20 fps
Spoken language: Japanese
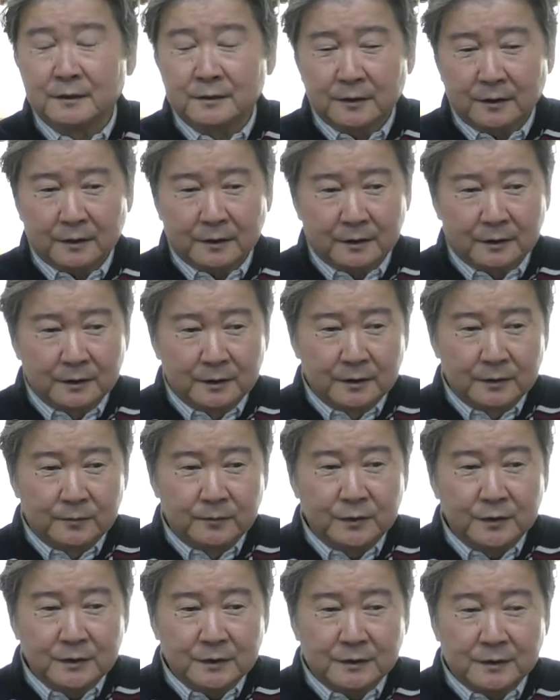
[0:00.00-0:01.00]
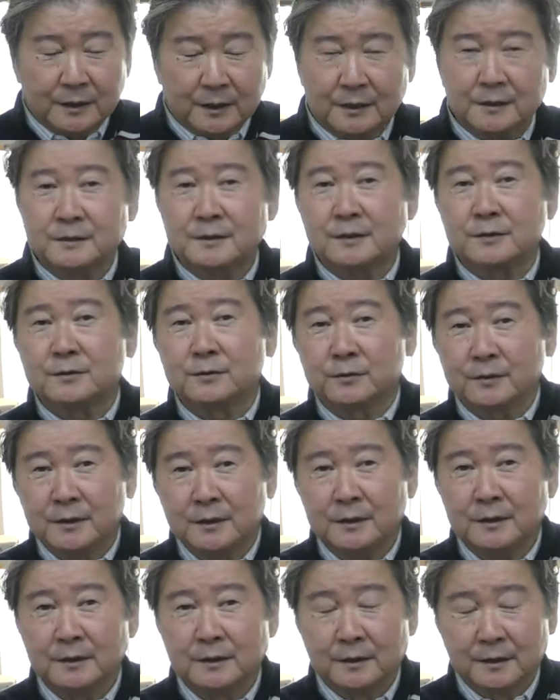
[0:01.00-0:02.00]
だから無理して貸し出すよ
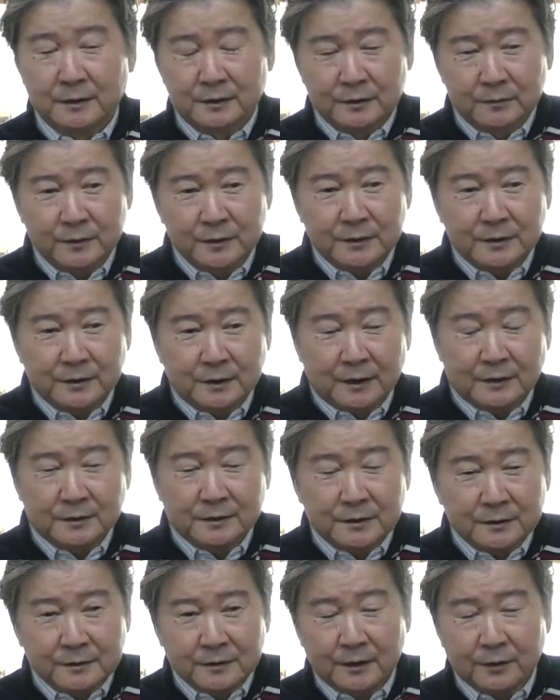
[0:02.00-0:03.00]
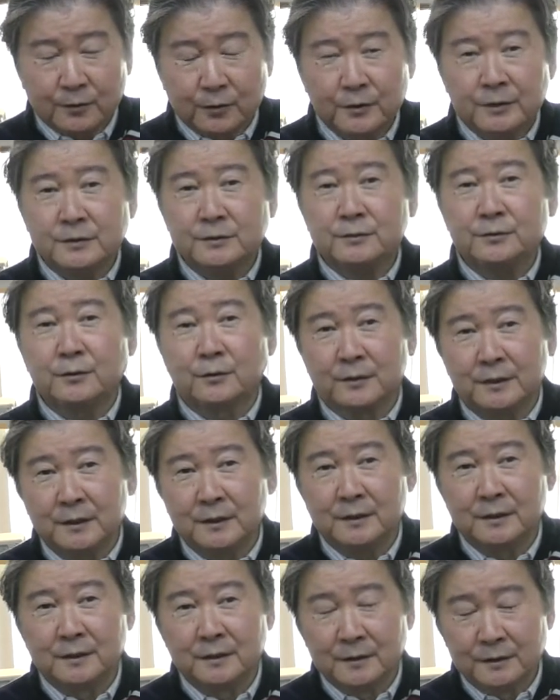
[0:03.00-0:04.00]
ねで無理して貸し出すから焦げつくよ
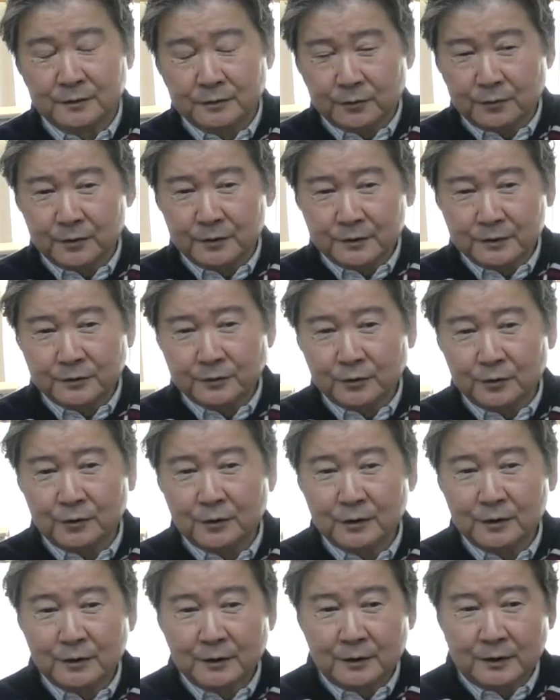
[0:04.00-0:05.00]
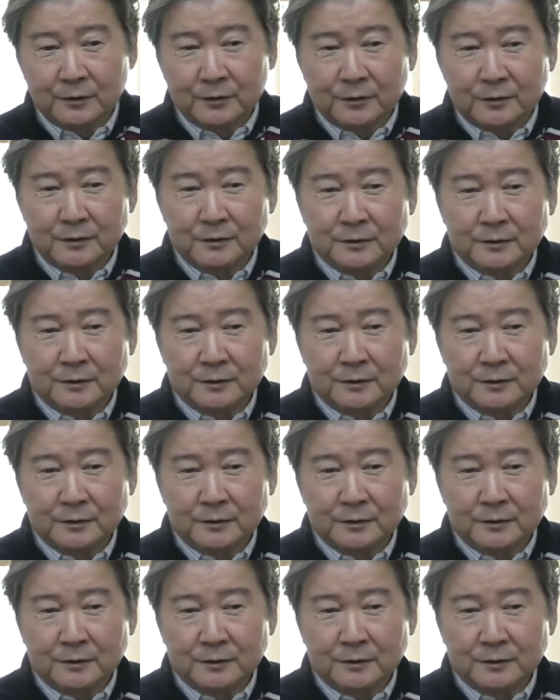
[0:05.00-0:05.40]
ねそこにつくとあの、